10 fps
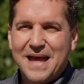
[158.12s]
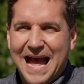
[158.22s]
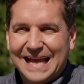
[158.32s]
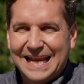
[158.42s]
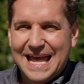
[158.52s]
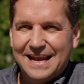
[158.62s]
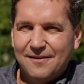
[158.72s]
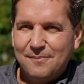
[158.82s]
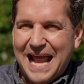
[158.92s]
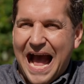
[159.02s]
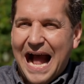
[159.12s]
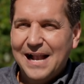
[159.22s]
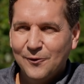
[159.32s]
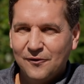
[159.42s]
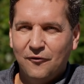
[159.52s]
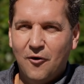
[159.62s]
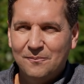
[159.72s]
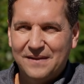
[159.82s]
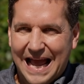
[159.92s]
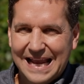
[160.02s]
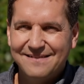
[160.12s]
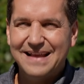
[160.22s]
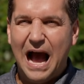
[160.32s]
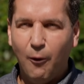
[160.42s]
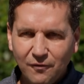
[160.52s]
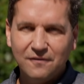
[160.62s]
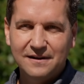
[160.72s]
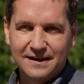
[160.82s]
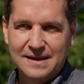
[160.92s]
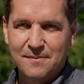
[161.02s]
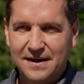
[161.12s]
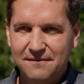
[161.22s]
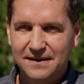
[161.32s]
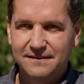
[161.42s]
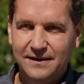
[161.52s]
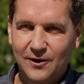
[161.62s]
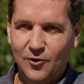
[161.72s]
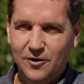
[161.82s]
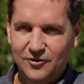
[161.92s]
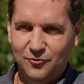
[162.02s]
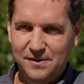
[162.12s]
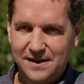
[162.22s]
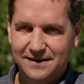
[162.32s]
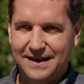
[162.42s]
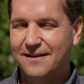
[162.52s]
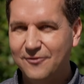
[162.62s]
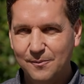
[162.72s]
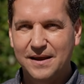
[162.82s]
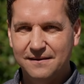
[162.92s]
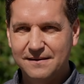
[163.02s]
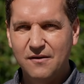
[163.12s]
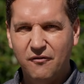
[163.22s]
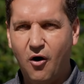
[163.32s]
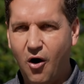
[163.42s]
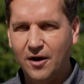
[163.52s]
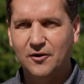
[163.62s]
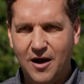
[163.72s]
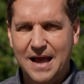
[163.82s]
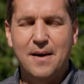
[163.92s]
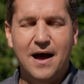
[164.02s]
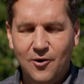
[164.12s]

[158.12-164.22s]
mir erklärt, dass bei der Haltungsform 3 das Außenklima eine wichtige Rolle spielt. Kannst du mir das hier vor Ort noch einmal